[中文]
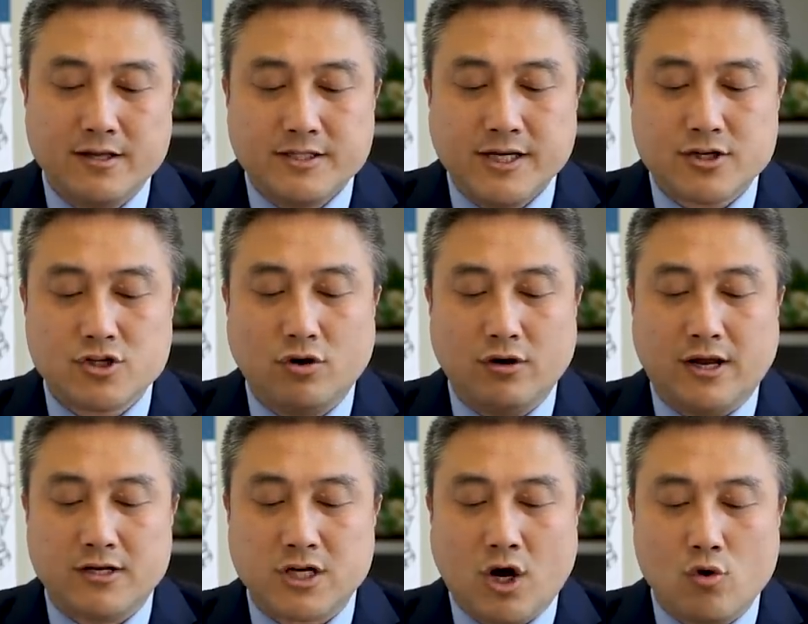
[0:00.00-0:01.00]
接受
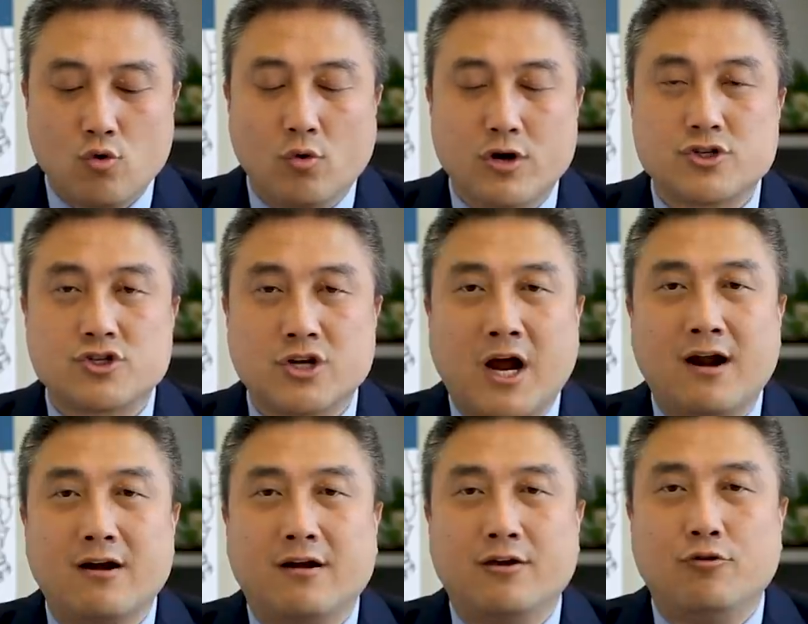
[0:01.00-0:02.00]
了超过
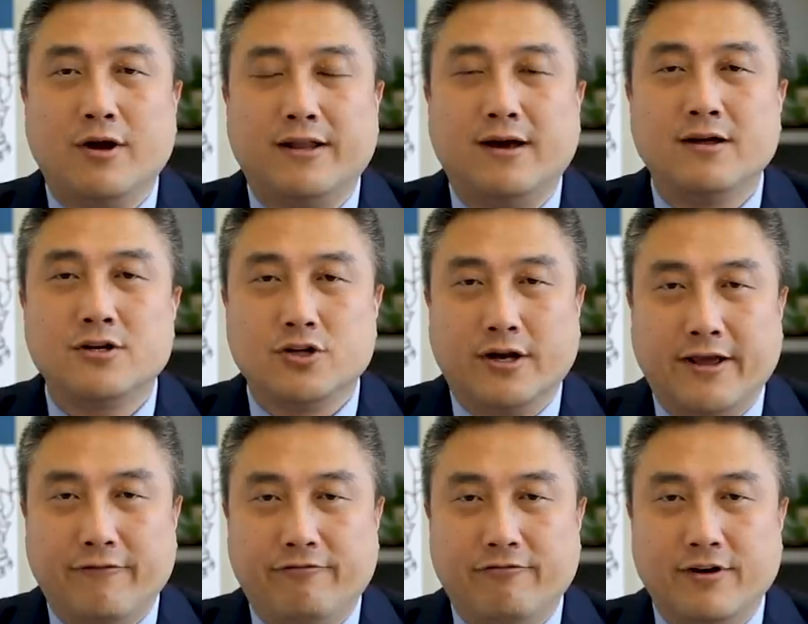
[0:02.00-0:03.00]
12个月的这
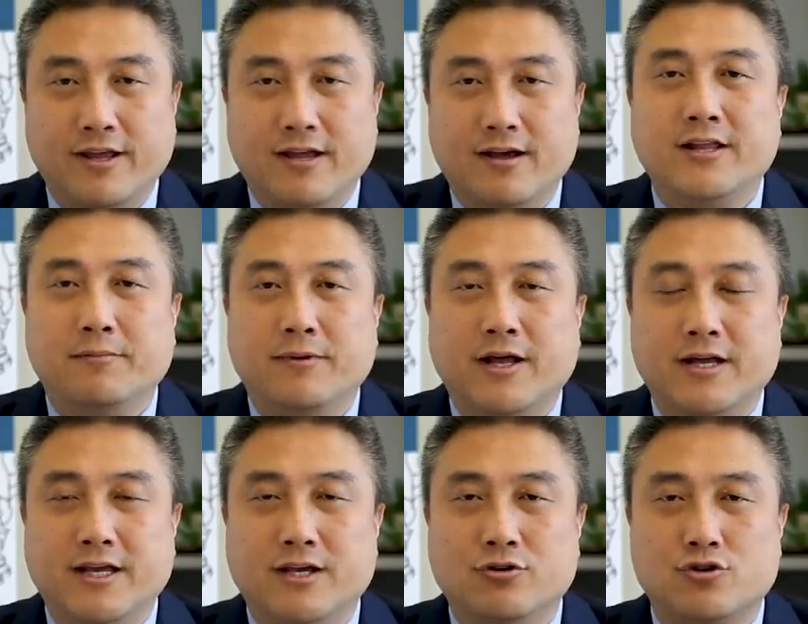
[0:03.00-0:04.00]
类福利，那么呢
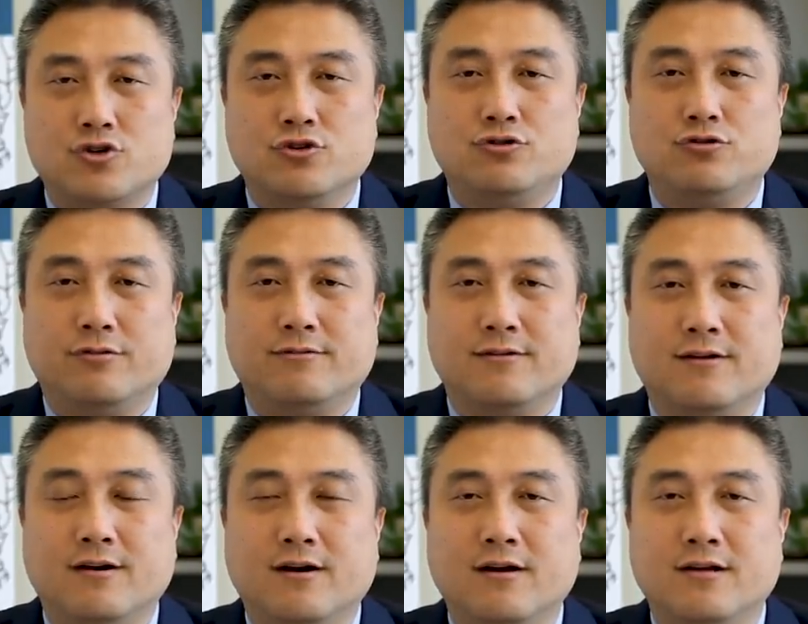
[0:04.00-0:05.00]
也就失去资
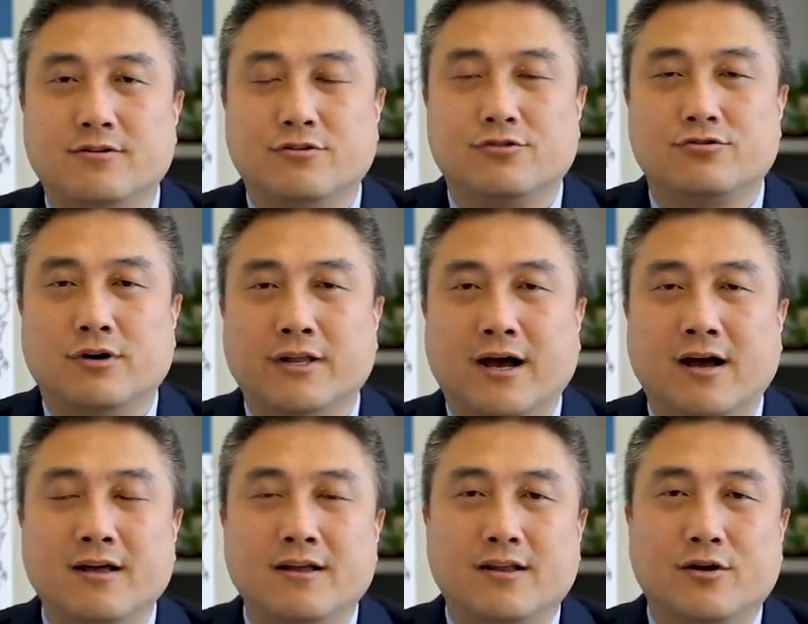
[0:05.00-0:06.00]
格。就是说呢，
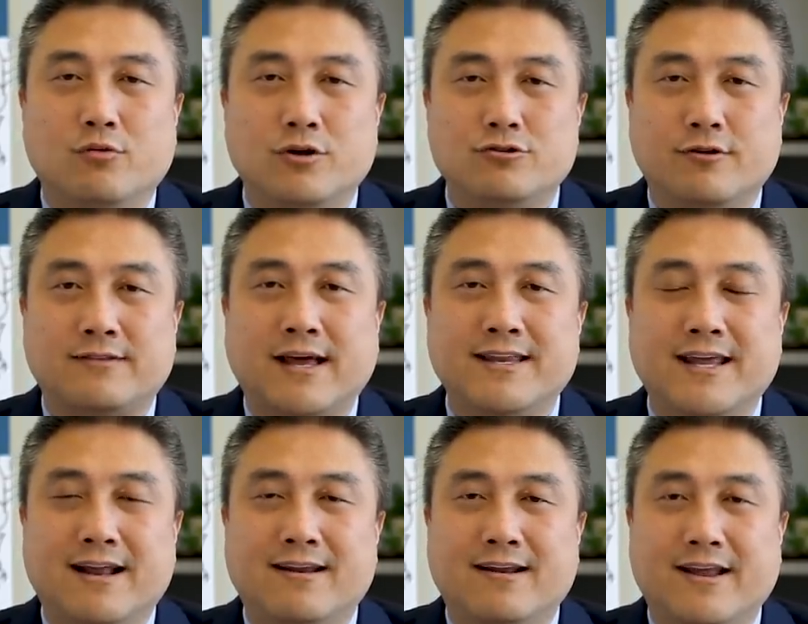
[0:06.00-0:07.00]
你过去3
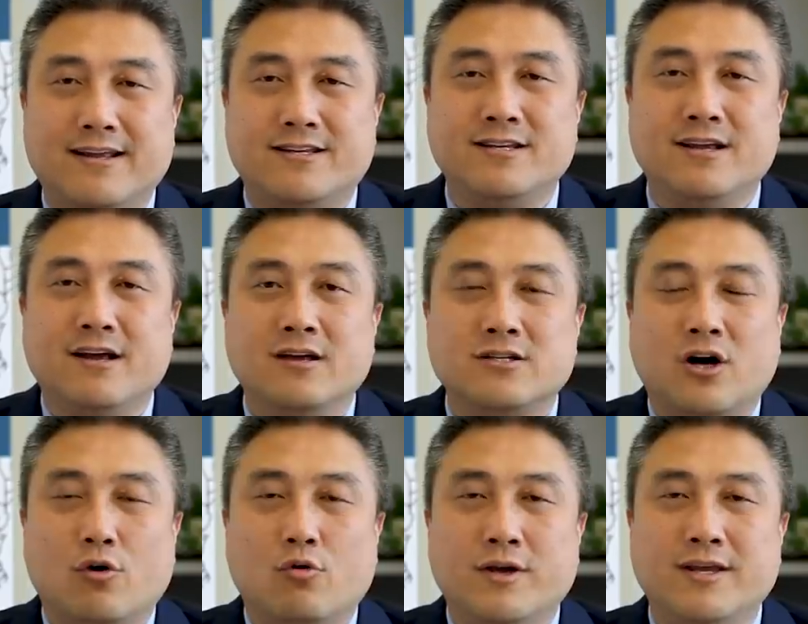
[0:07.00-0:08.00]
年里累计
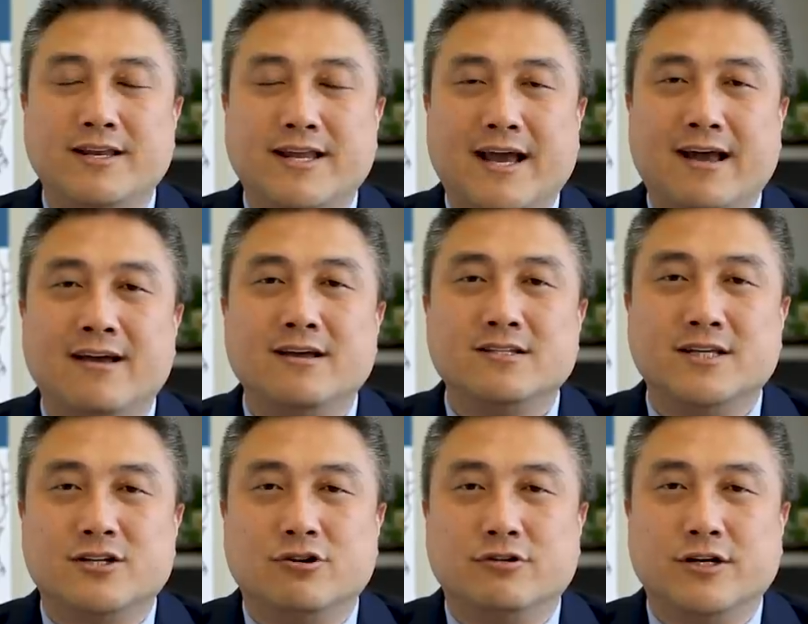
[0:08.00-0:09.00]
超过1年
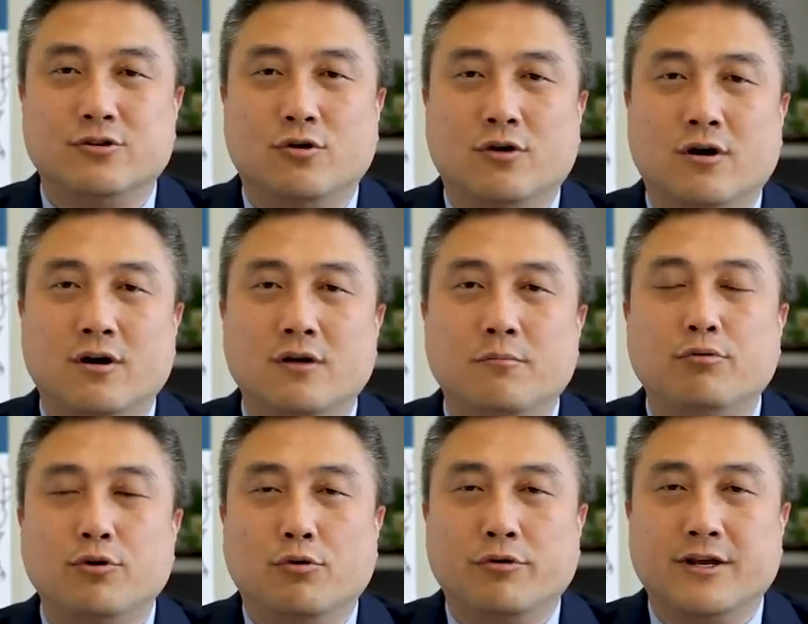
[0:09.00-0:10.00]
接受这种不
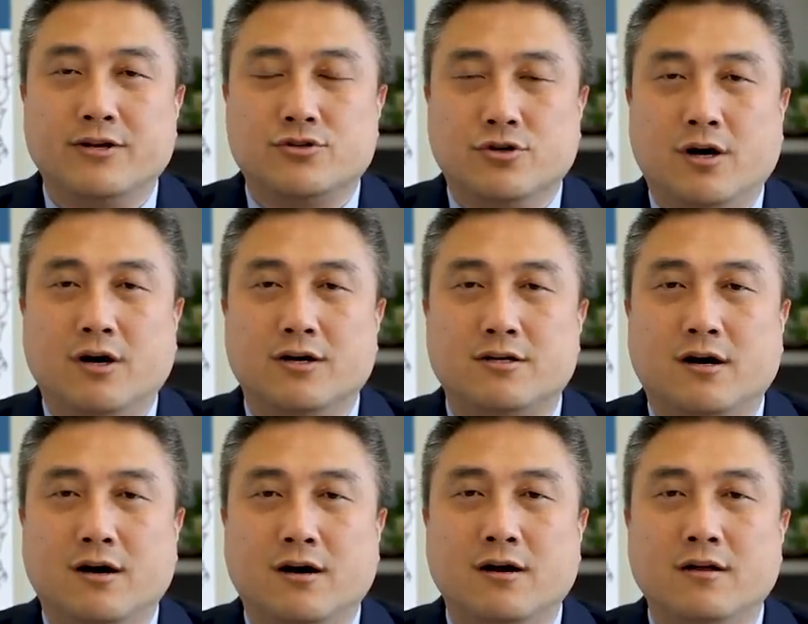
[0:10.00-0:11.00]
容易折合
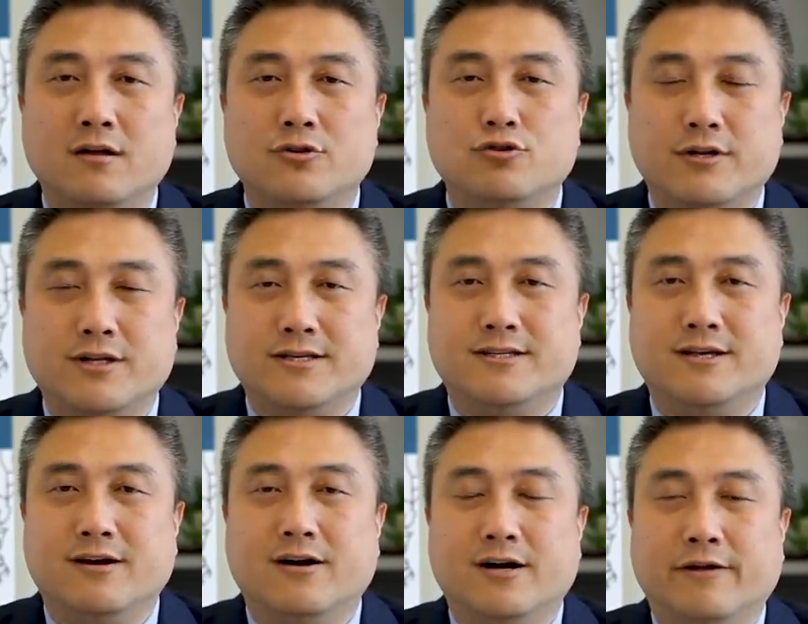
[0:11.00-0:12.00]
成具体
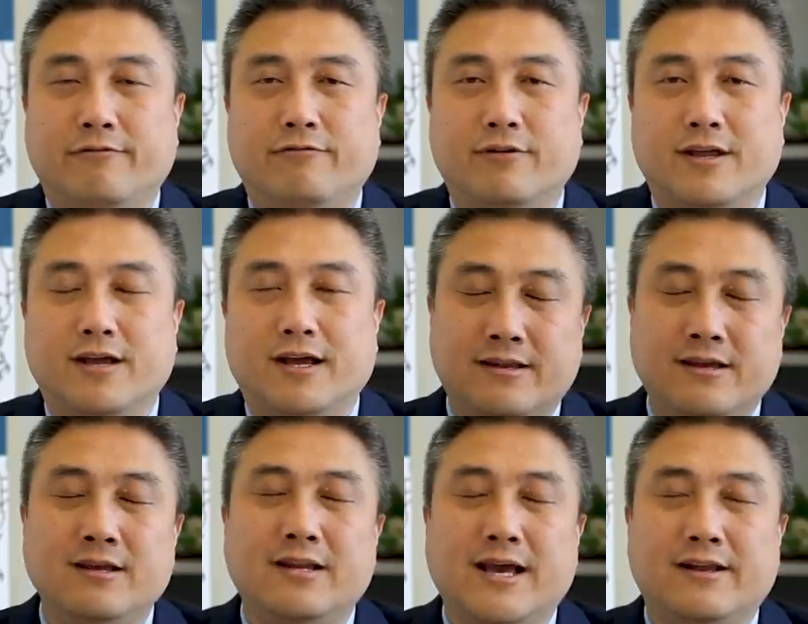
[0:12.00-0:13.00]
金额的福利。第
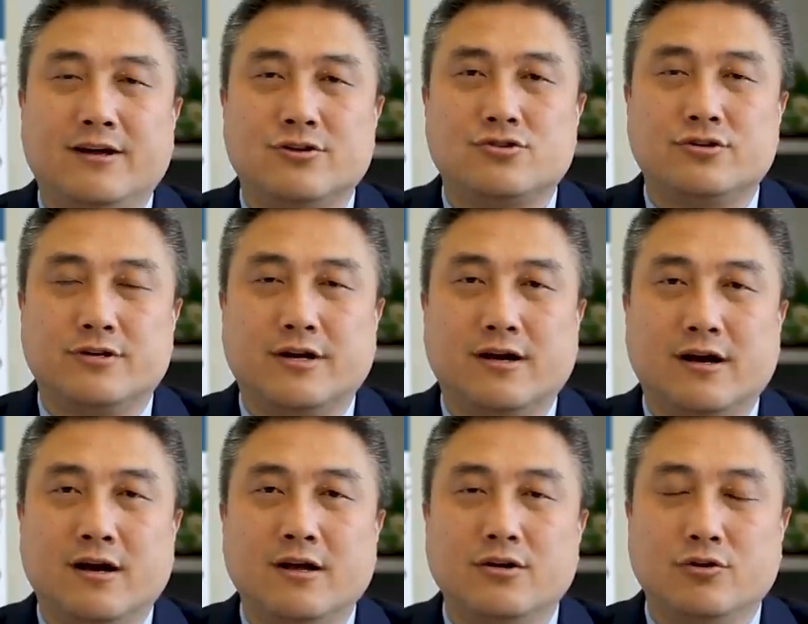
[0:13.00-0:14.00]
一点呢是这
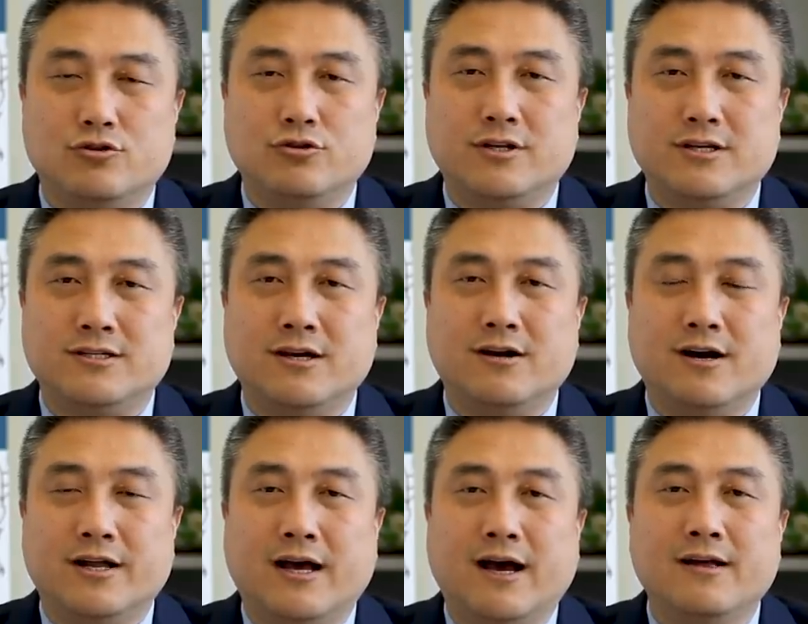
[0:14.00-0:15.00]
个有具体金
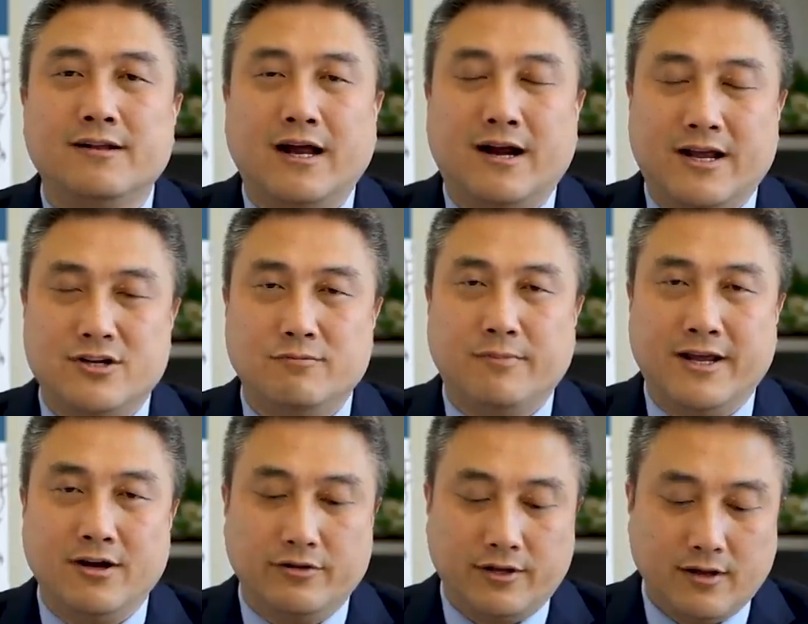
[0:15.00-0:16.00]
额的，第二点是没
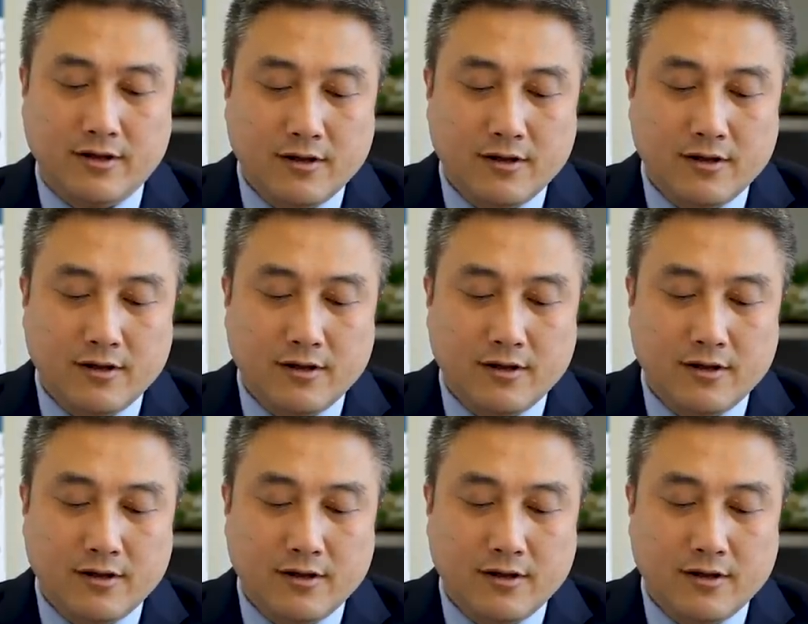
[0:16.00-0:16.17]
有的。